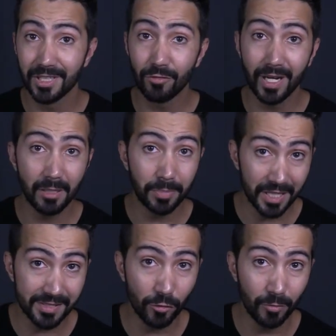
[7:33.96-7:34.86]
não era
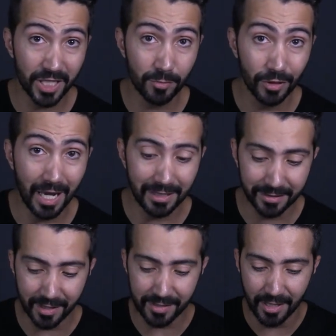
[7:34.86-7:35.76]
para ser o mesmo
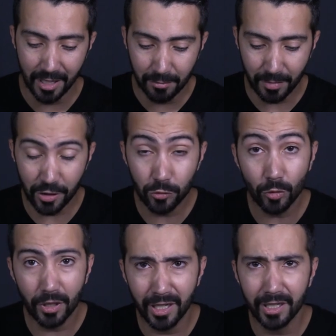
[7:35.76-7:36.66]
látex mas
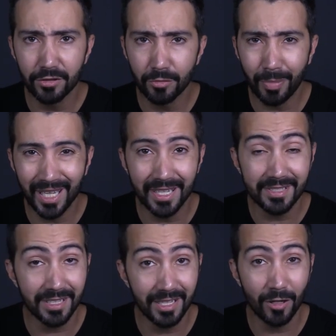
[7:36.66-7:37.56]
tocando
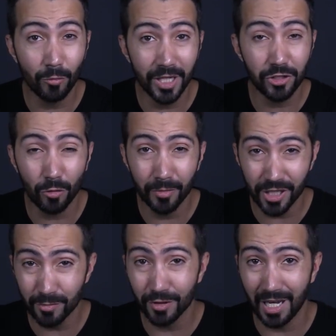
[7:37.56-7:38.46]
parece que realmente é o
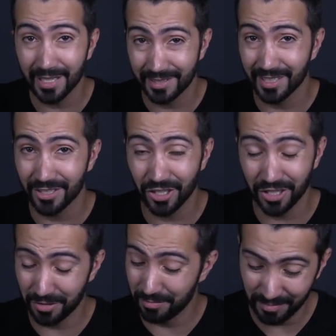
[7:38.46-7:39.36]
mesmo látex,
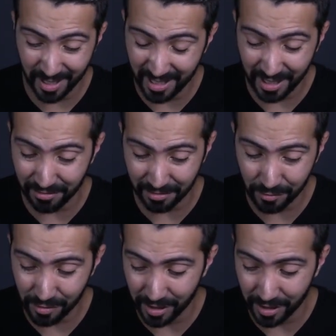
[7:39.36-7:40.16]
gente. Incrível, não